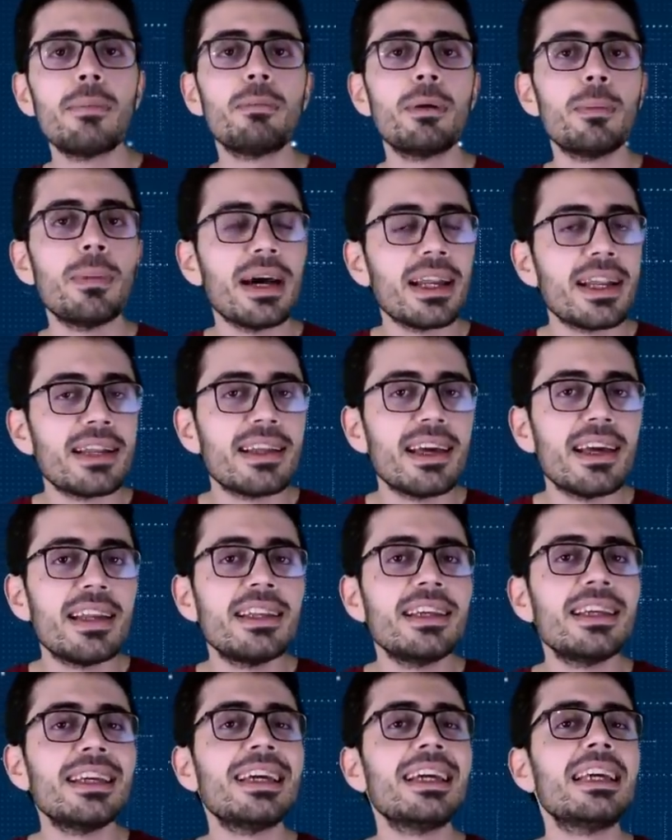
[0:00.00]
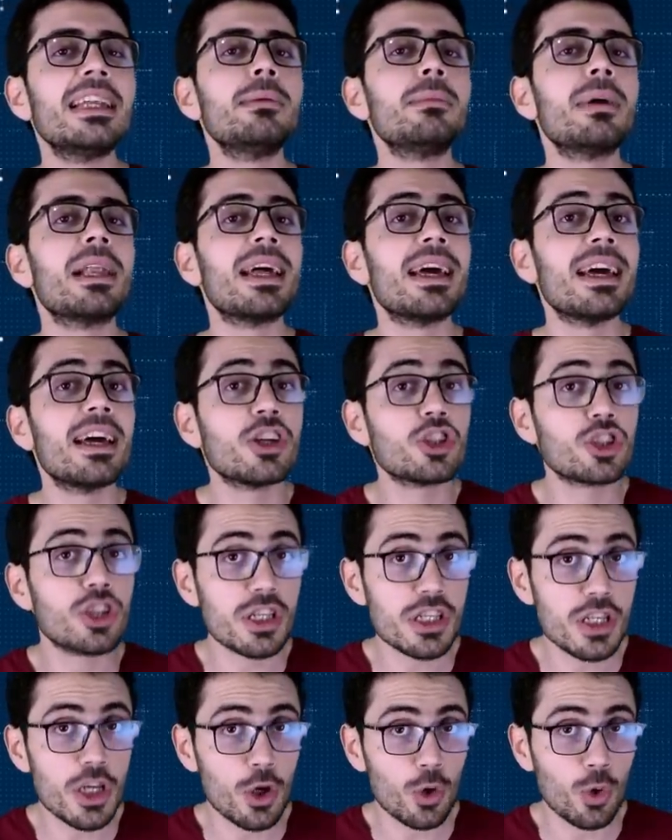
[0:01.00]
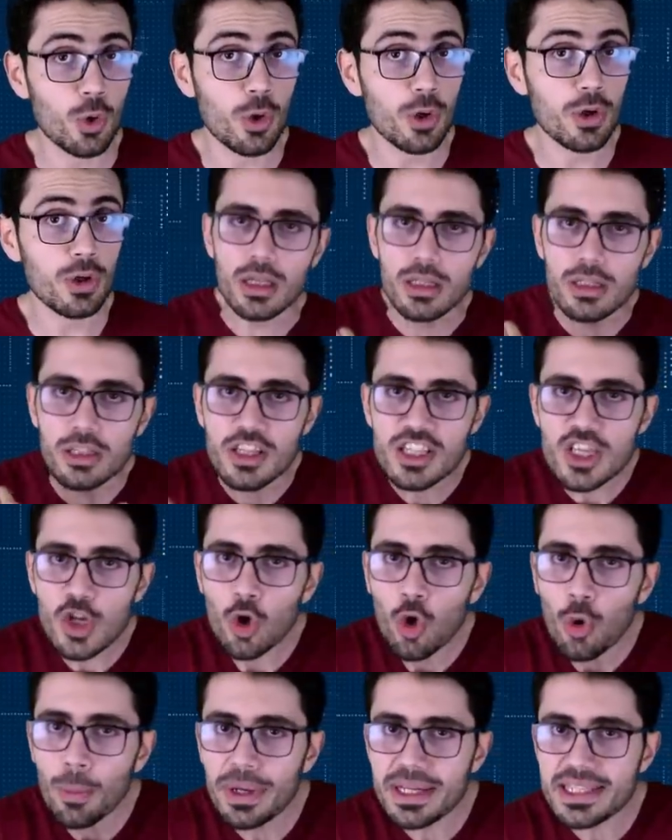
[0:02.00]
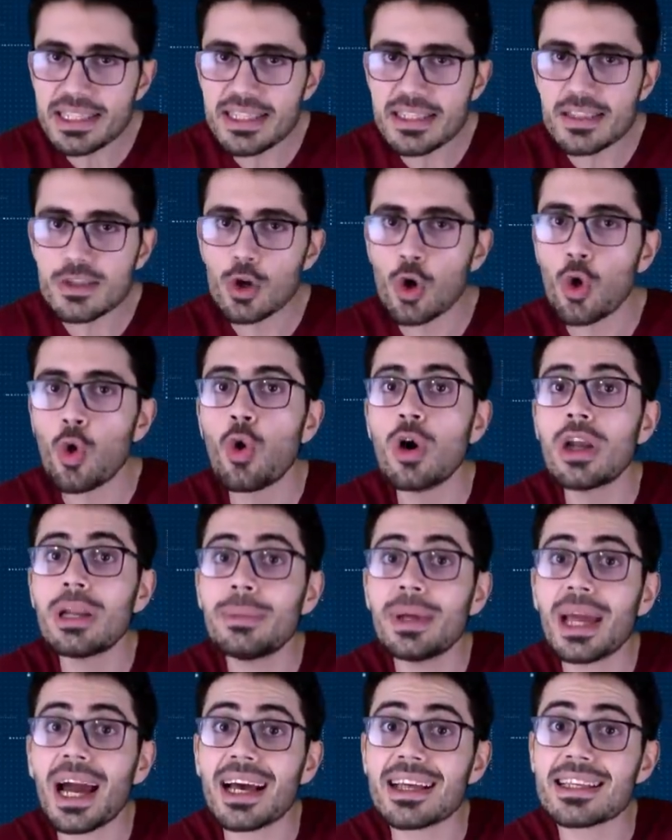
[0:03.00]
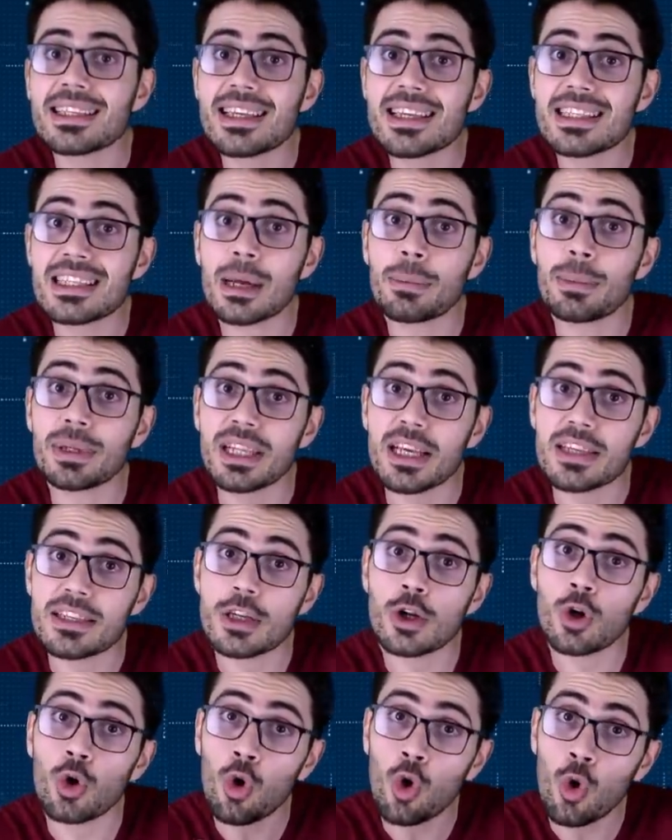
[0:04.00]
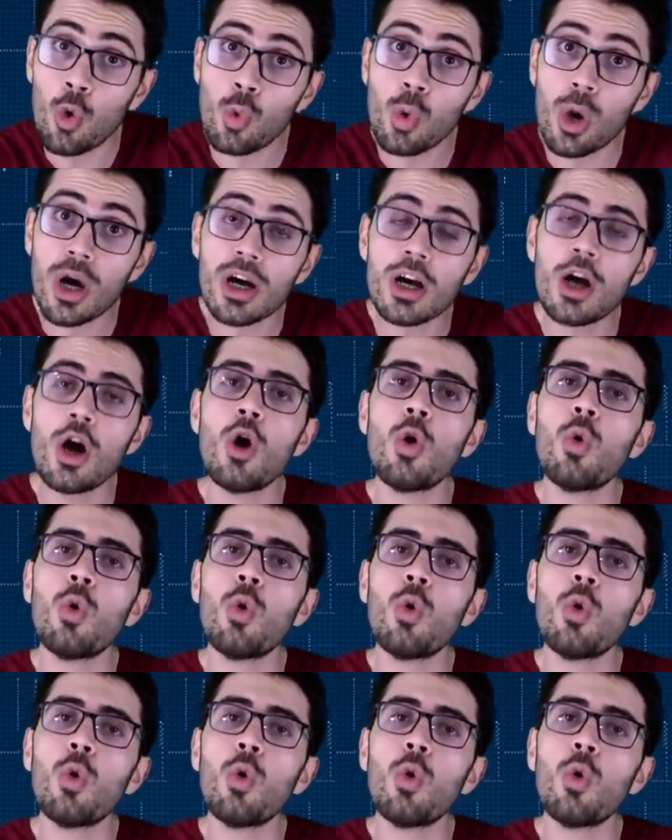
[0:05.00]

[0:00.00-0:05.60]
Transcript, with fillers: بمعنى تاني إن ملهاش تسارع التسارع بس هو اللي بيحسسك بتأثير القوة